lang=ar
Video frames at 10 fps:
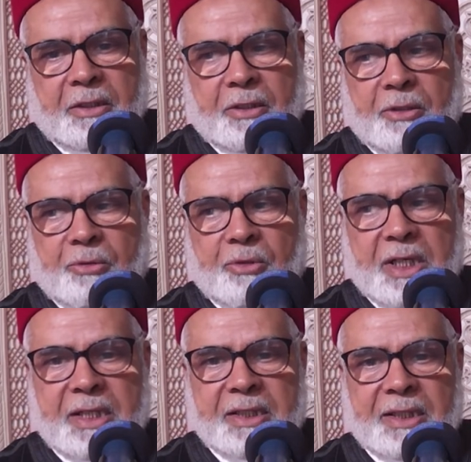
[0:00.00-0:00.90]

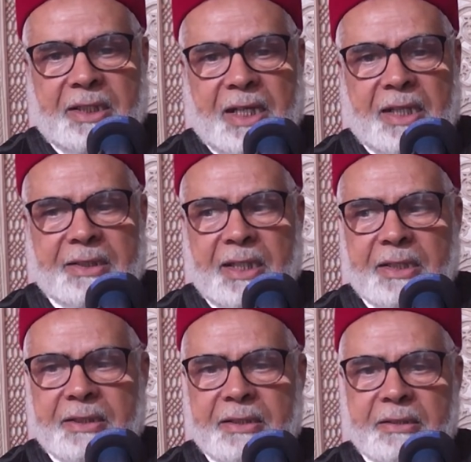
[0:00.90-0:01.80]
وهذه الأحداث
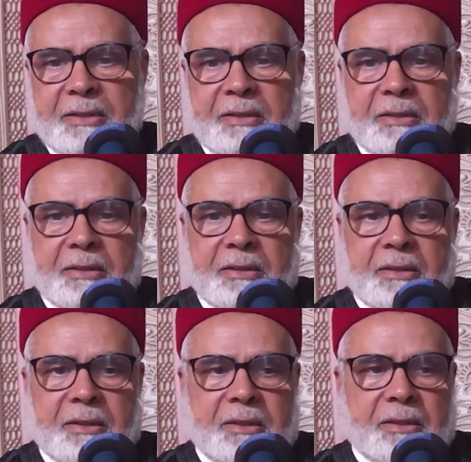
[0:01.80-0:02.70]

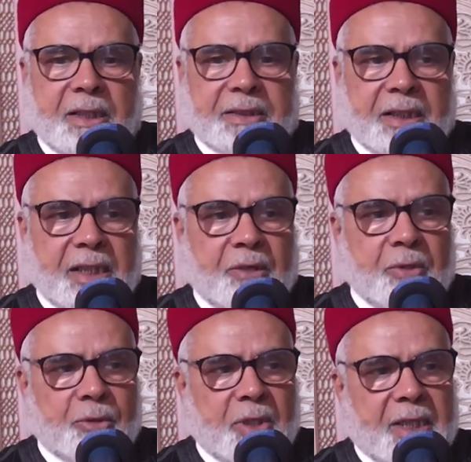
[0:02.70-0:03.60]

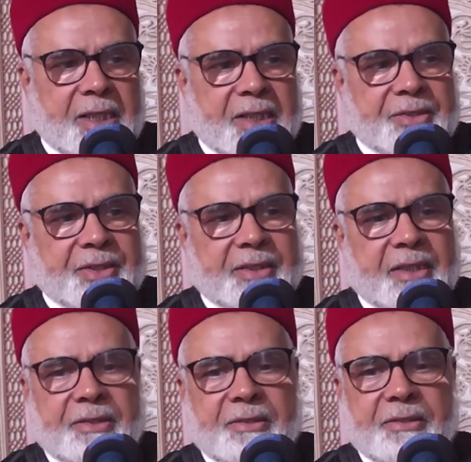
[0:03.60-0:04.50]
نتناولها خاصة
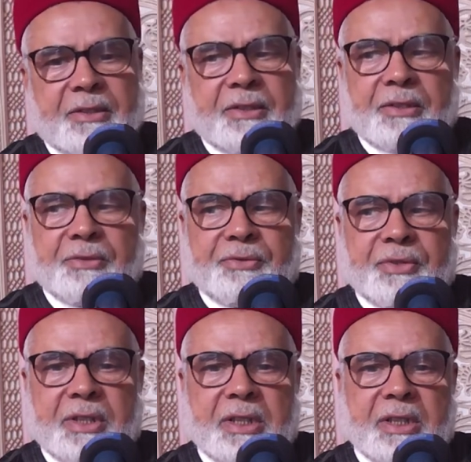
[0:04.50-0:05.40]

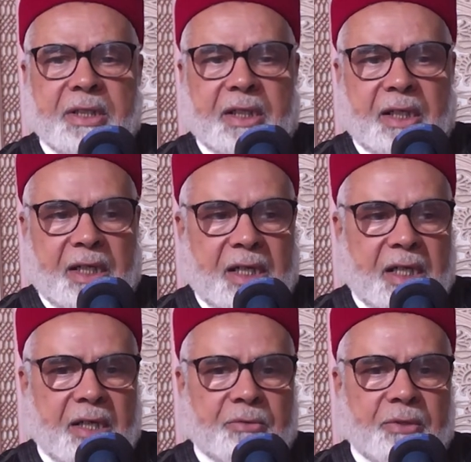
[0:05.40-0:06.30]
في ذكراها
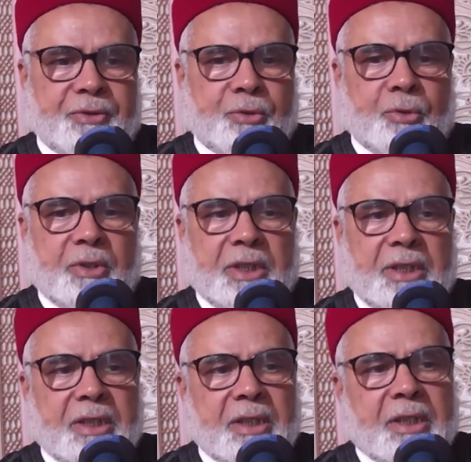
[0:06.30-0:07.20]
وفي كل
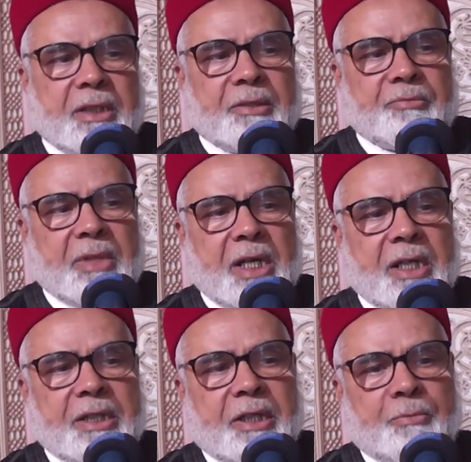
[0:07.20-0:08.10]
ما
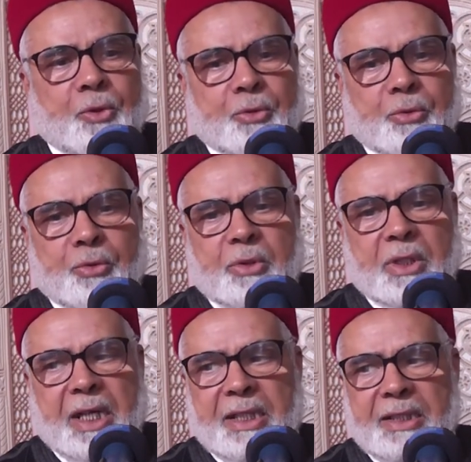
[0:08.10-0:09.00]
يمر
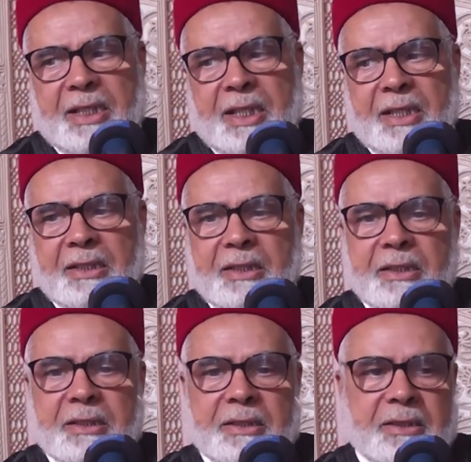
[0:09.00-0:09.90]
عليها
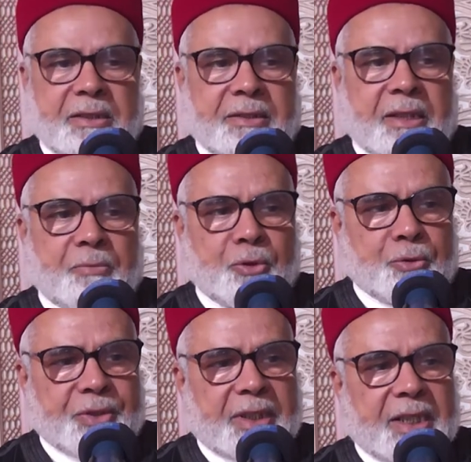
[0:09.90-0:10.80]
آه، تمر
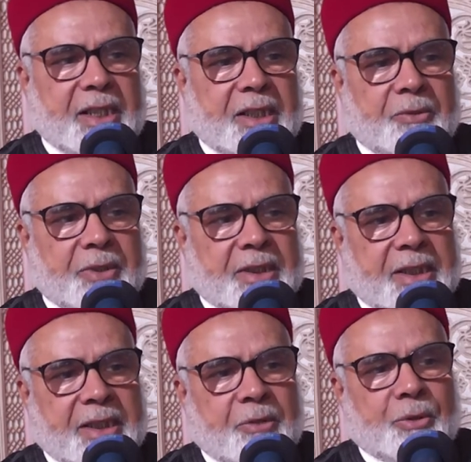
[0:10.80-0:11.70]
سنة إلا
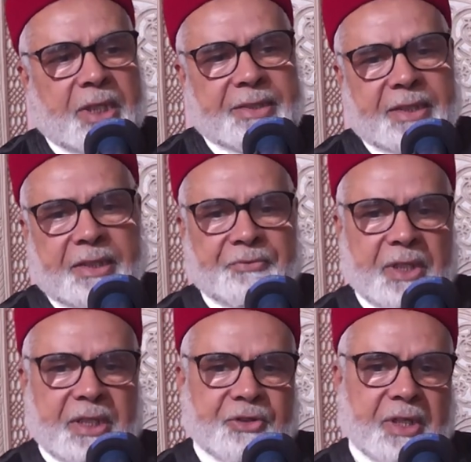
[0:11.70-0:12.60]
ونتناول خاصة في هذا
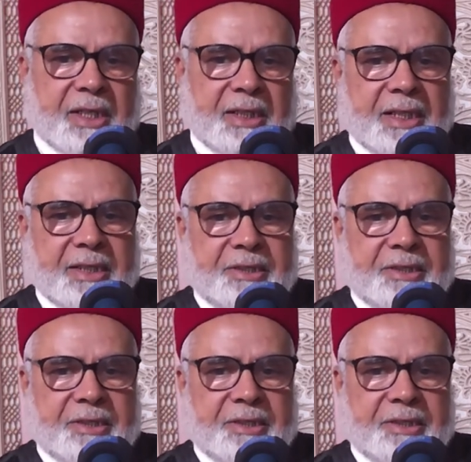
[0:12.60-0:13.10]
الشهر العظيم